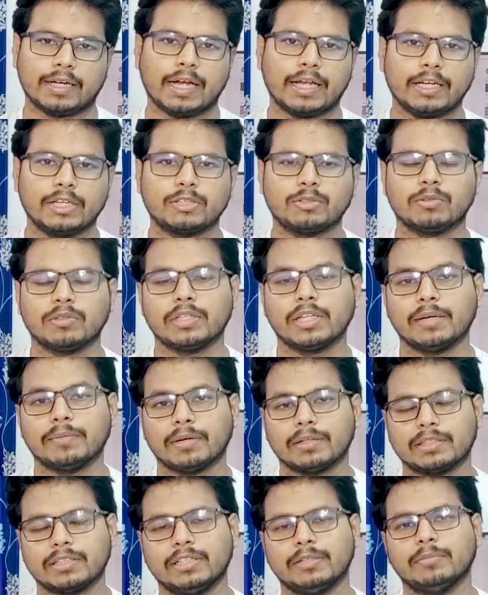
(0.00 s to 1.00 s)
কানেকশন দিয়ে
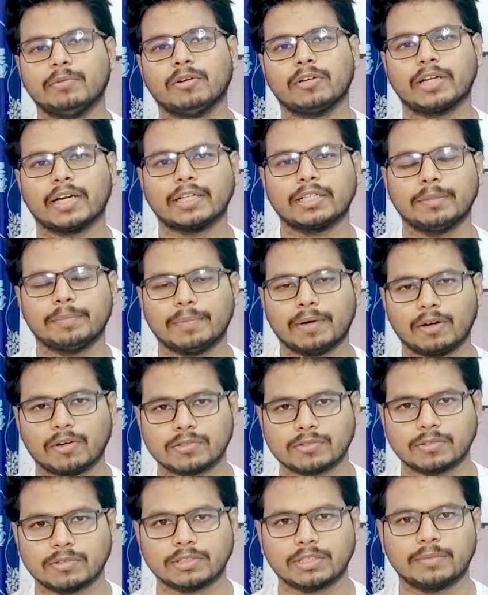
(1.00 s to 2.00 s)
বা থ্রি বোল্টের একটি
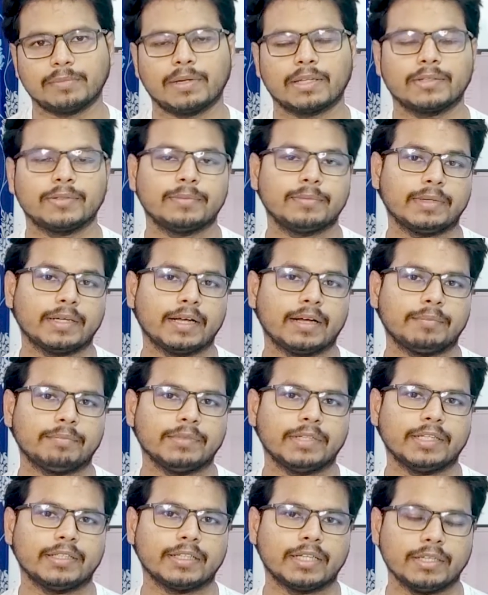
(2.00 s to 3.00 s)
পাওয়ার সোর্সের মাধ্যমে
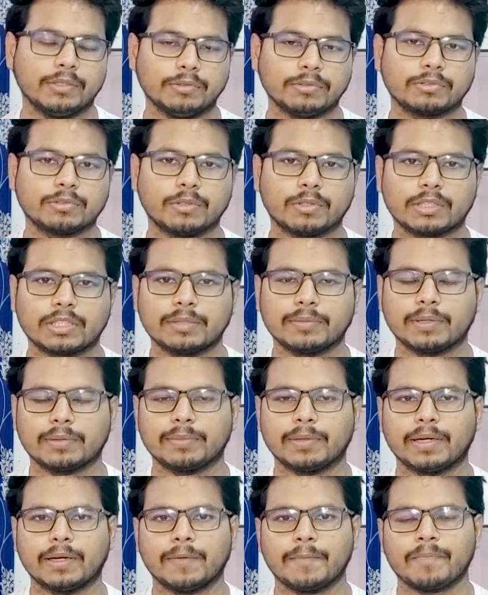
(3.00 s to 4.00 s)
আপনি এটা ইউজ করতে
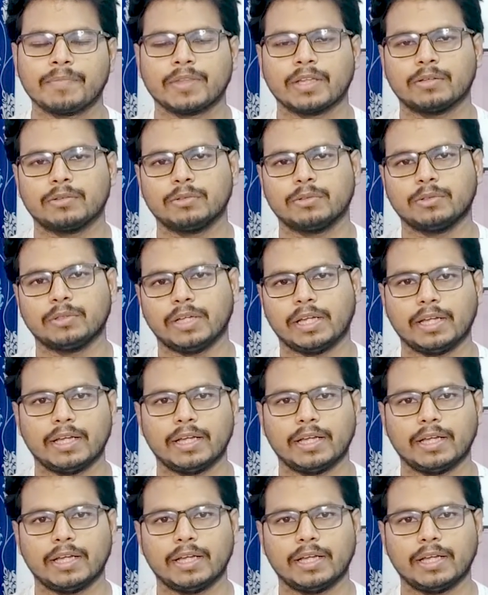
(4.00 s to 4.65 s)
পারবেন তো